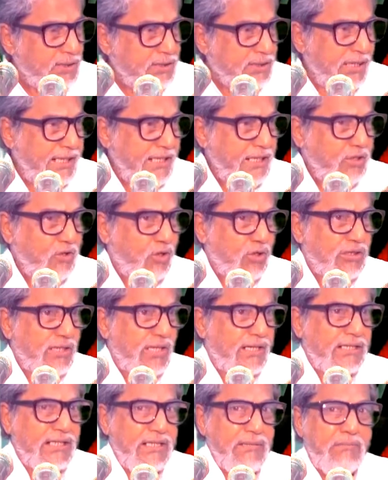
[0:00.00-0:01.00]
সেই
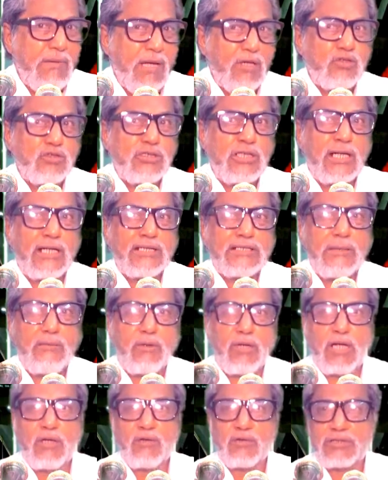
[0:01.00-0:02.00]
কথাটি মানুষের কাছে
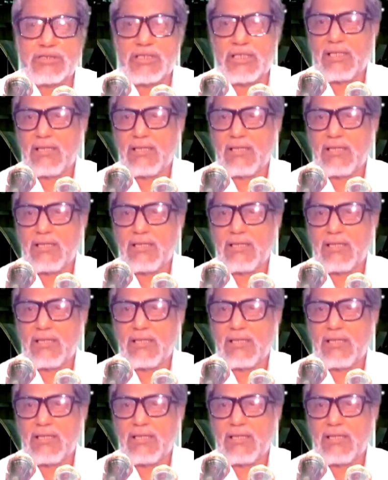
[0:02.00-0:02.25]
বলা হচ্ছে